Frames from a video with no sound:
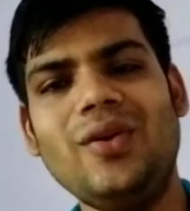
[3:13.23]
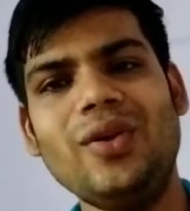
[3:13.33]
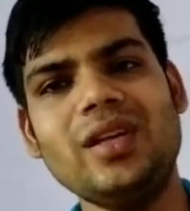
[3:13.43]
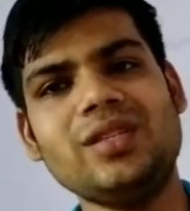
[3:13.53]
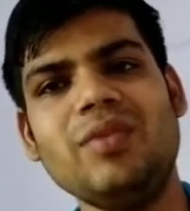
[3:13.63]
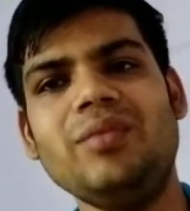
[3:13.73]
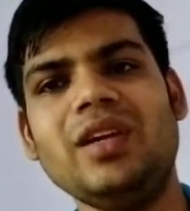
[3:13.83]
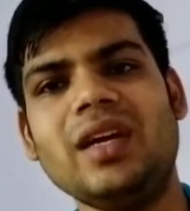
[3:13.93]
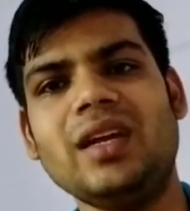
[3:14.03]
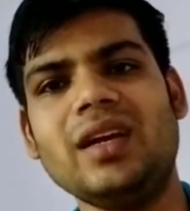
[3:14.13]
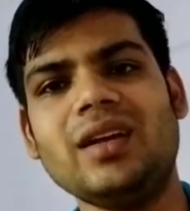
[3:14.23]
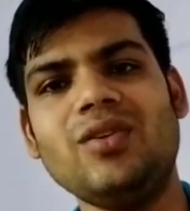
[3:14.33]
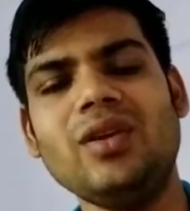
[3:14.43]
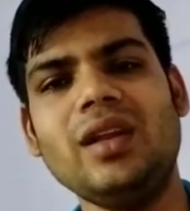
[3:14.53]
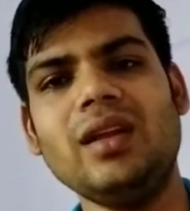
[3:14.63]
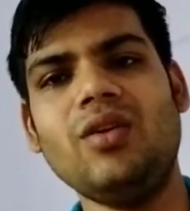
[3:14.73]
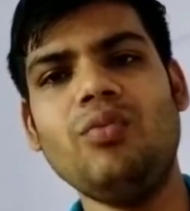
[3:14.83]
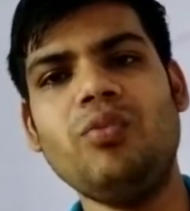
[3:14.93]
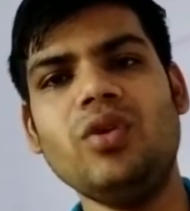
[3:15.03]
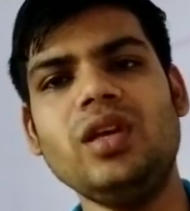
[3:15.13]
और इसमें भी करेगा क्योंकि
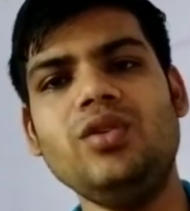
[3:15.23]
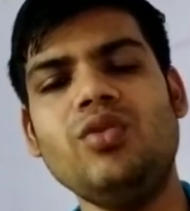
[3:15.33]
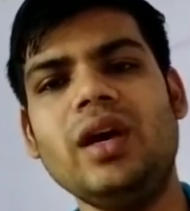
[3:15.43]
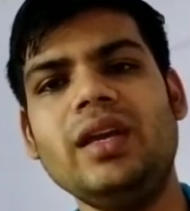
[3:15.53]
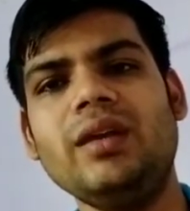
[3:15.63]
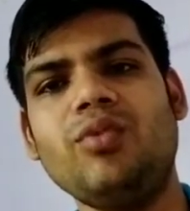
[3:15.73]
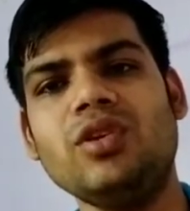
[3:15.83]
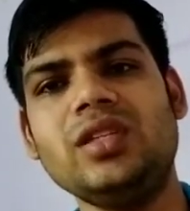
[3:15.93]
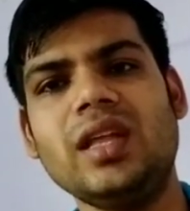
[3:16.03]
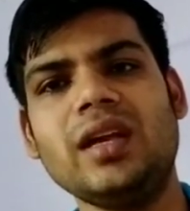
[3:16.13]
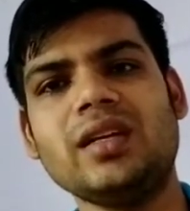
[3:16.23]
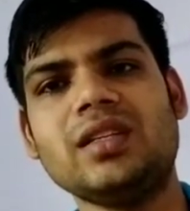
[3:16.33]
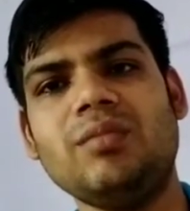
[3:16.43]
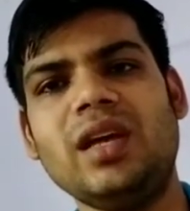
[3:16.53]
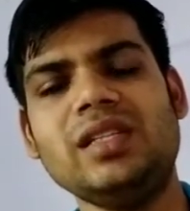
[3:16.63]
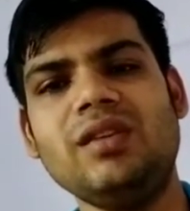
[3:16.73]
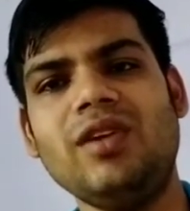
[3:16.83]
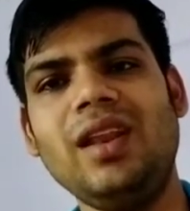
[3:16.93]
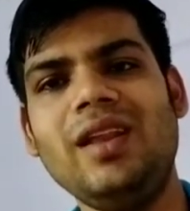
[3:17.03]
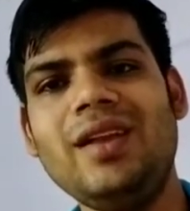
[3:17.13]
ओप्पो की यू है बहुत ज्यादा
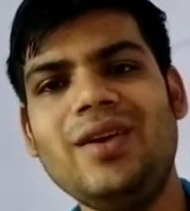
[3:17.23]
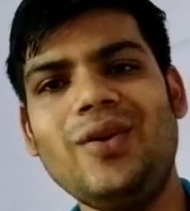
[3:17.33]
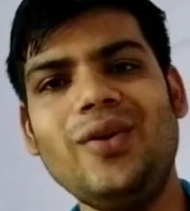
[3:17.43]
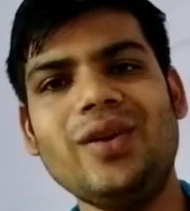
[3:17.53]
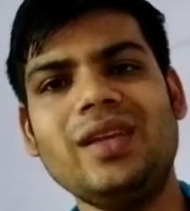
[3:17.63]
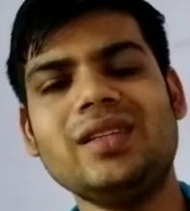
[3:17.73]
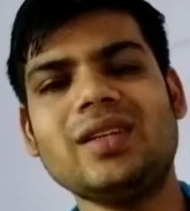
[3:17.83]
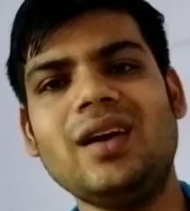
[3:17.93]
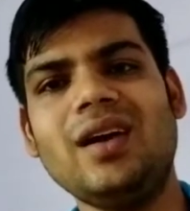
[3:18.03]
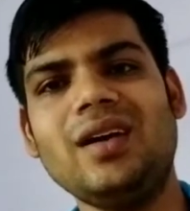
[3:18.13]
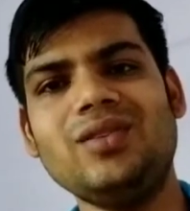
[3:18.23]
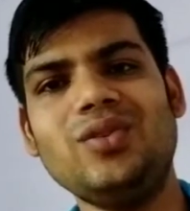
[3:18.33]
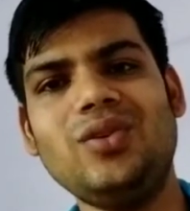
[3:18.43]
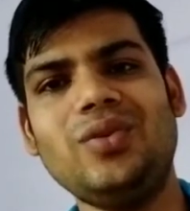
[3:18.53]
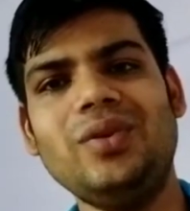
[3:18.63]
कस्टमाइजेबल और इसका जो